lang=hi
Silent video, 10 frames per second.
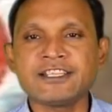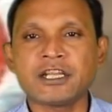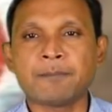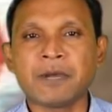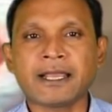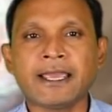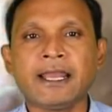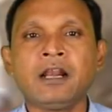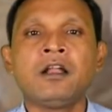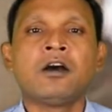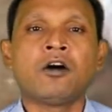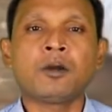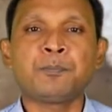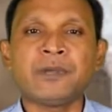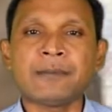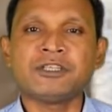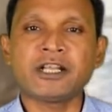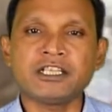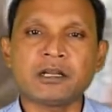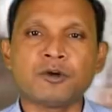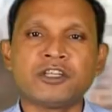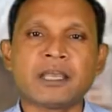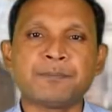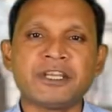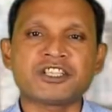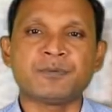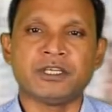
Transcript: एंजिला मर्केल और पीएम नरेंद्र मोदी के बीच